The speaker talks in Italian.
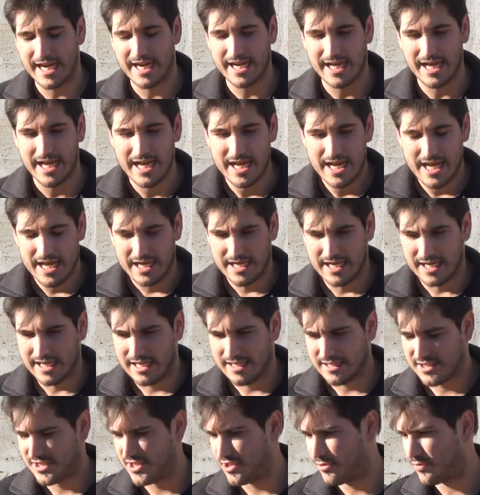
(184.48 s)
che è la,
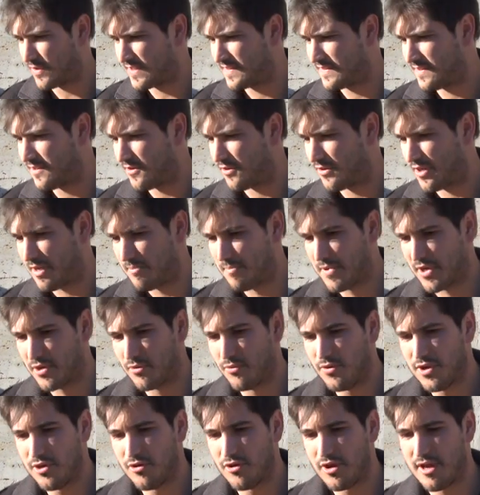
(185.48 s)
la, situazione. Per
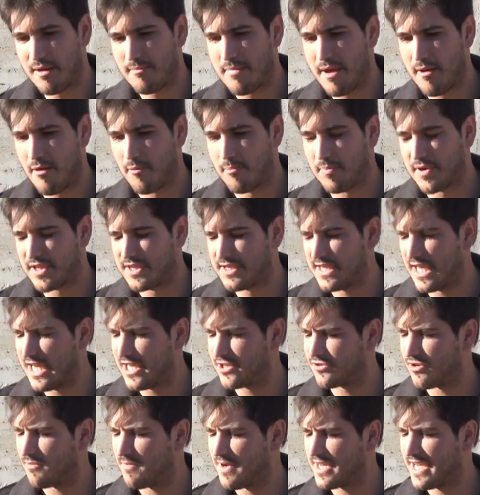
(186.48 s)
cui noi abbiamo
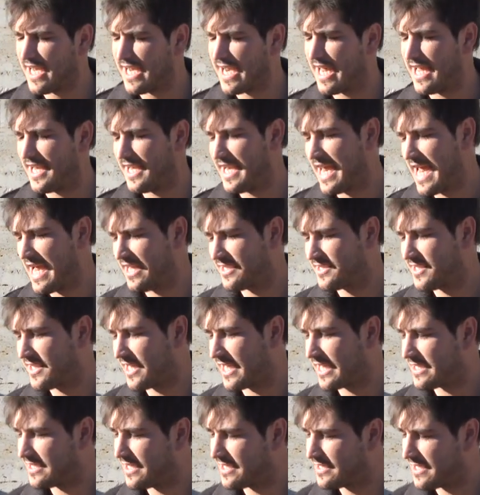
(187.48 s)
preteso in maniera
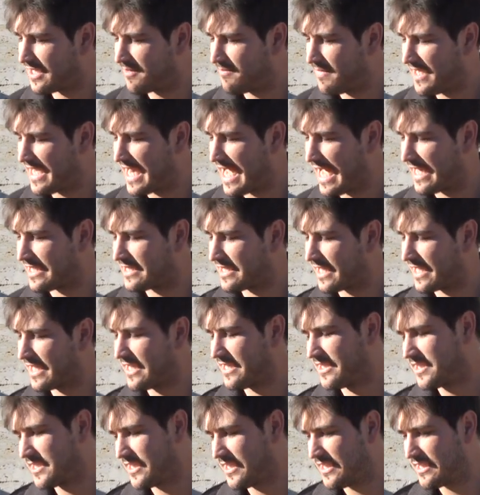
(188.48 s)
energica e determinata
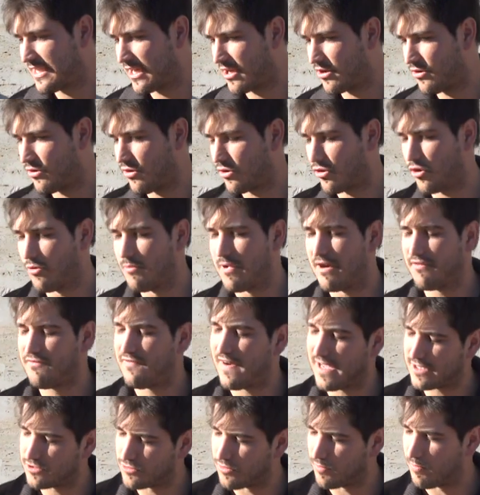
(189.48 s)
che il sindaco, come ha
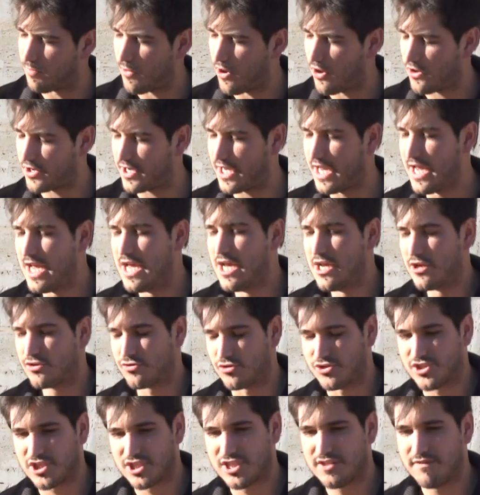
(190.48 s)
fatto poi
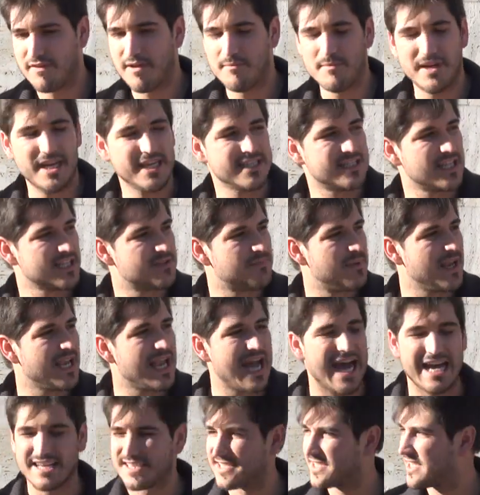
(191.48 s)
successivamente,
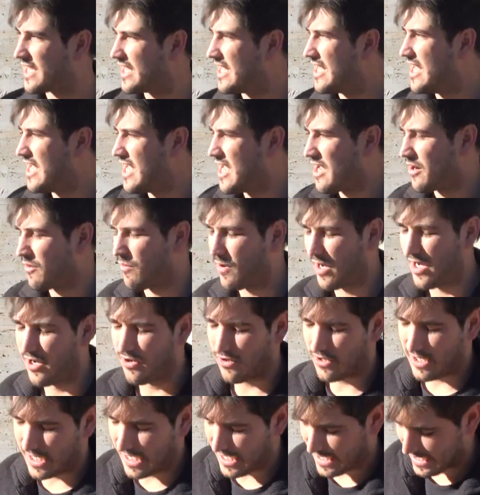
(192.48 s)
spiegasse
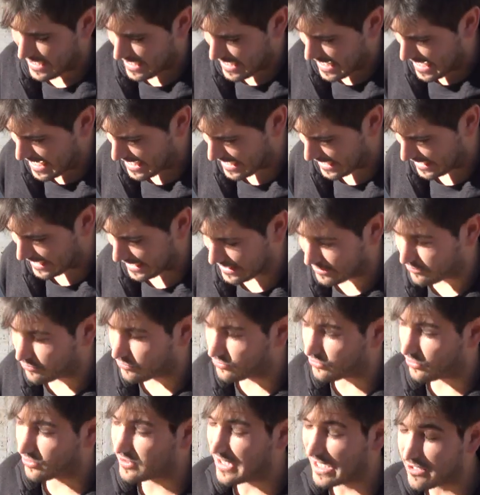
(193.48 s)
quello che era
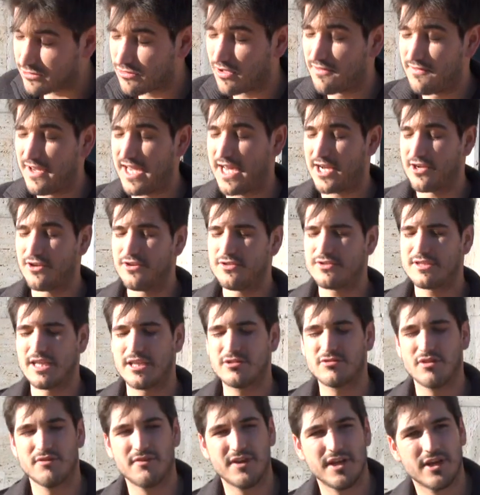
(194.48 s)
accaduto. Tanto è vero,
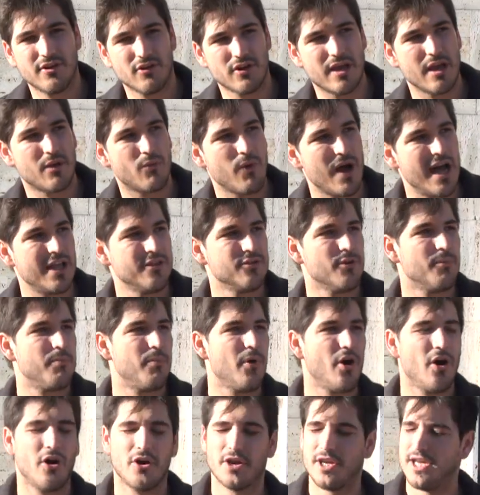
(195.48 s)
tanto è vero che quando
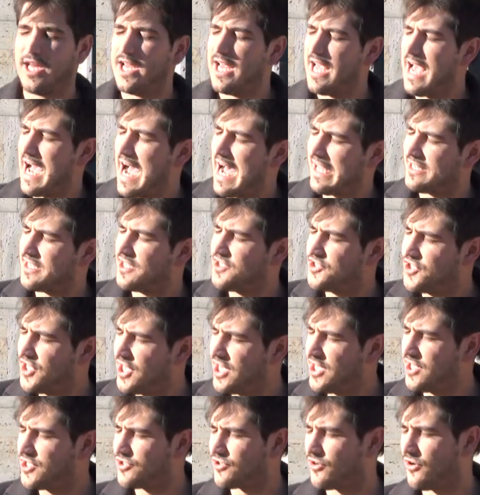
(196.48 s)
poi ha
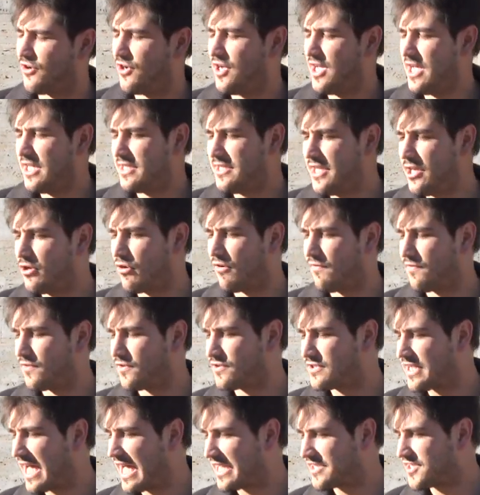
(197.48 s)
deciso di
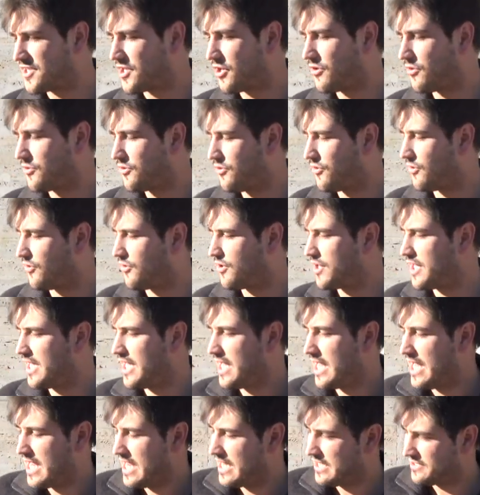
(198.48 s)
confrontarsi con noi,
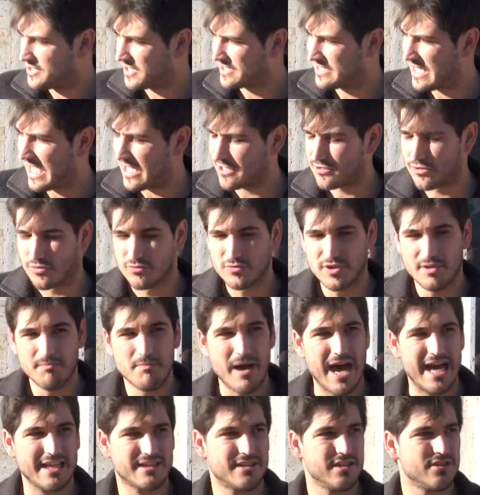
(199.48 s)
c'è stato un
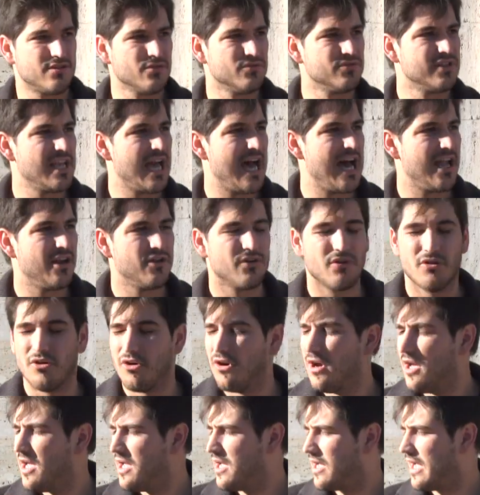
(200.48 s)
dibattito, un
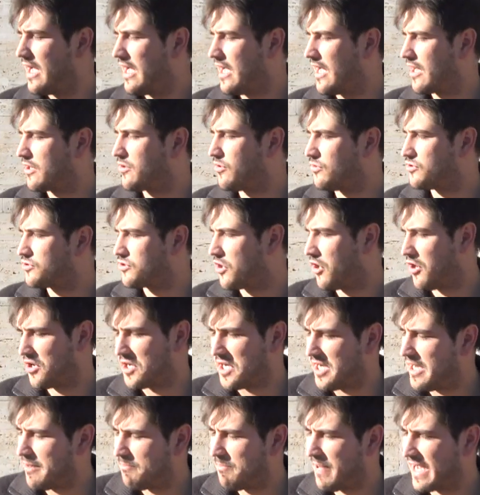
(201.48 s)
dialogo eh, con
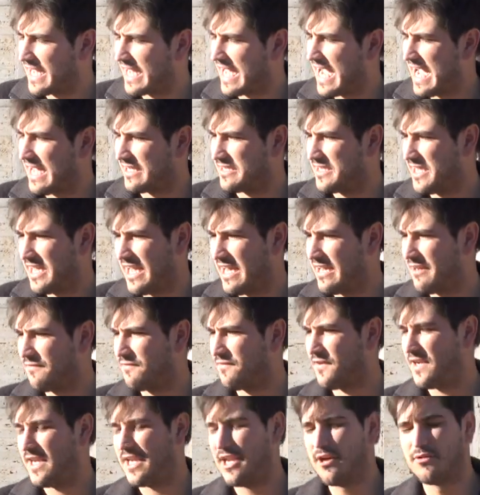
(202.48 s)
Tony Paccati e alla
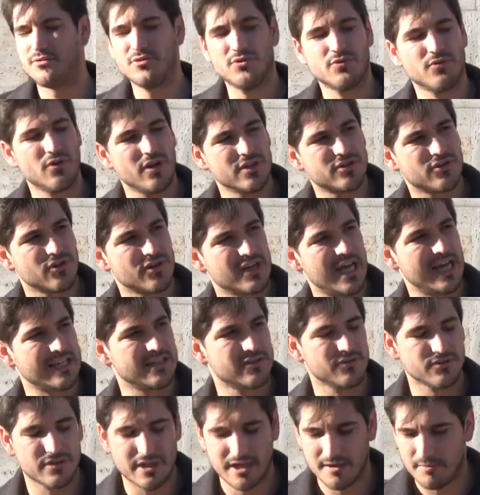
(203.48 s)
fine ognuno è
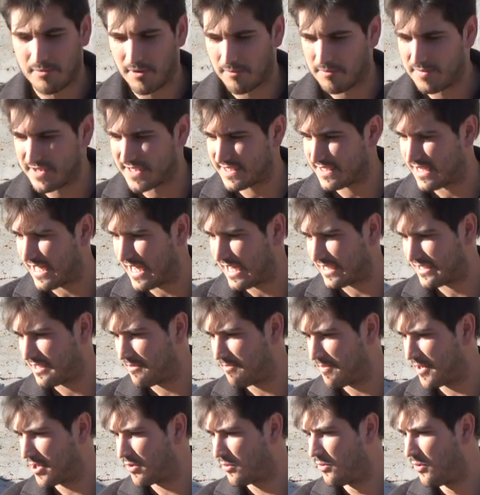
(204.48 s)
tornato dalle proprie strade.
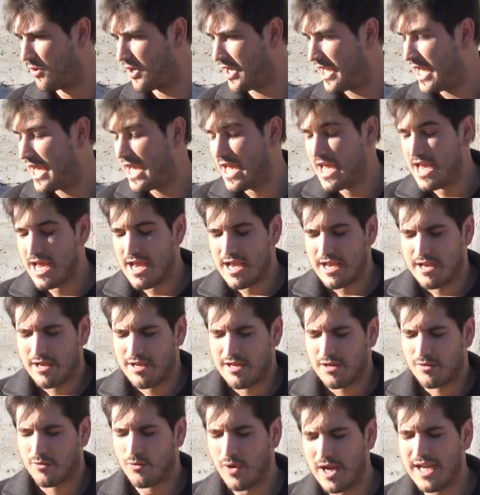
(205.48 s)
Per cui
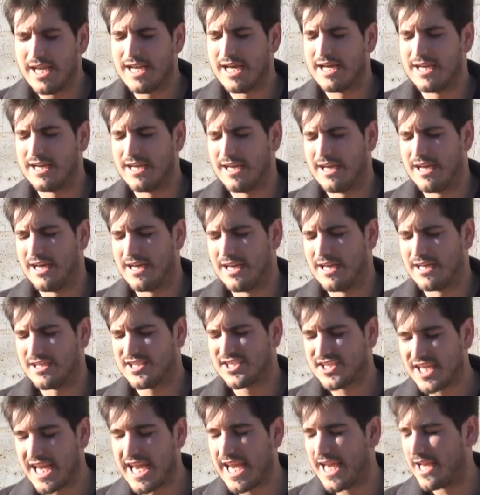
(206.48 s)
quel, eh,
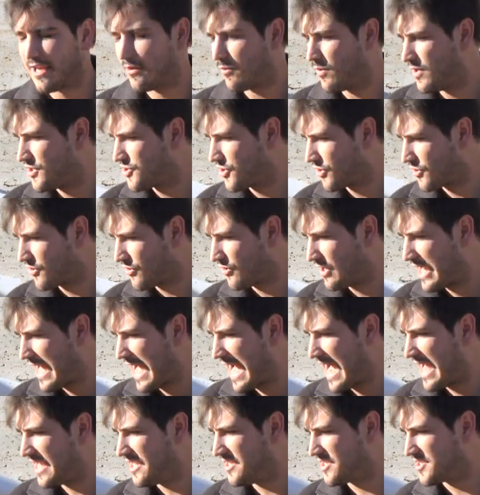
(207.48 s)
se quel giorno
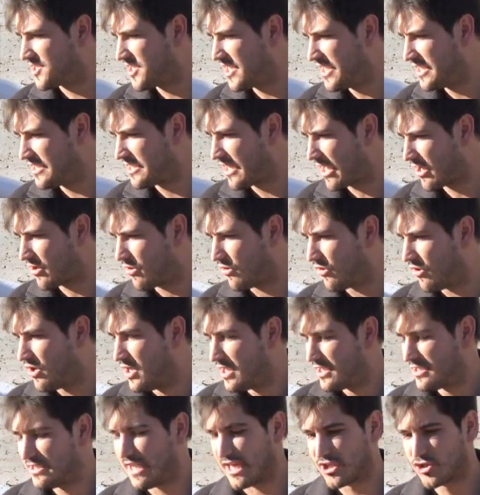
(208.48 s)
là il sindaco
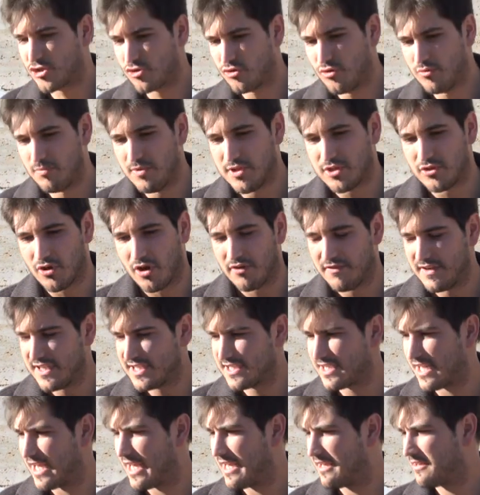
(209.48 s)
da subito
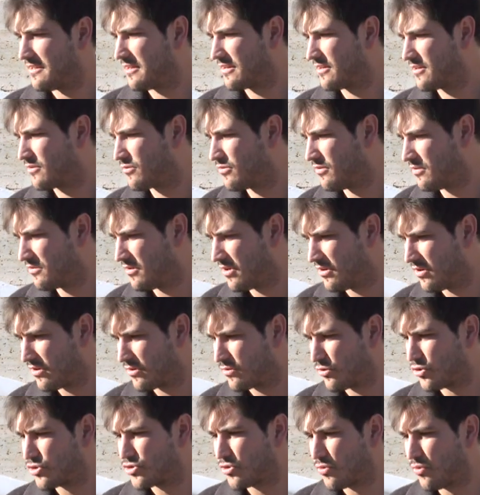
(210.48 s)
avesse
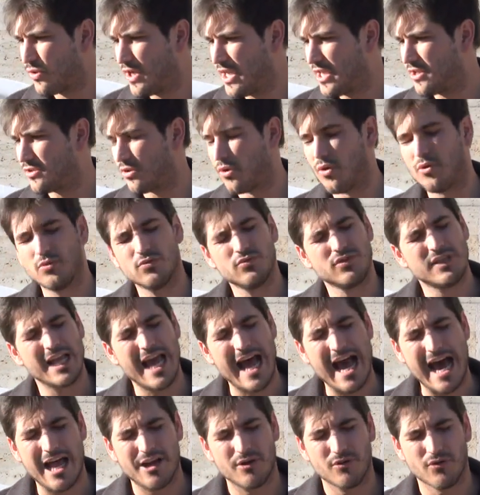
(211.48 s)
eh, costruito un
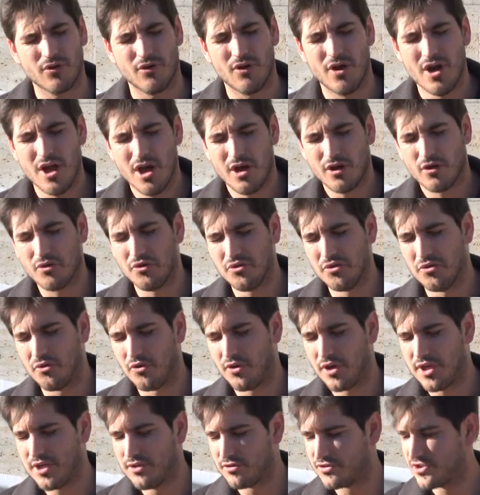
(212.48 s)
dialogo con
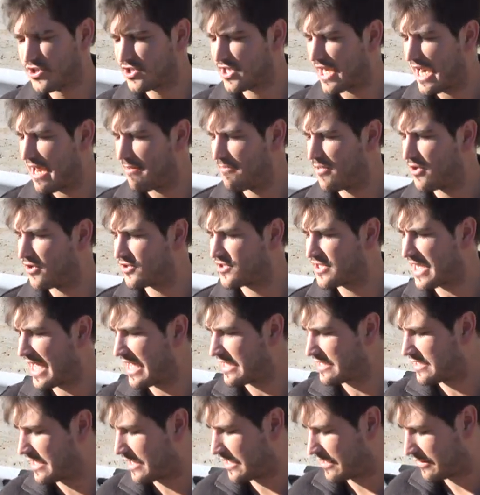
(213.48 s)
noi non ci sarebbero
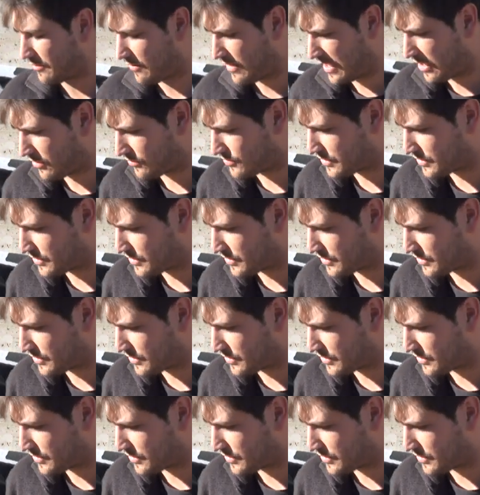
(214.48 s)
state quelle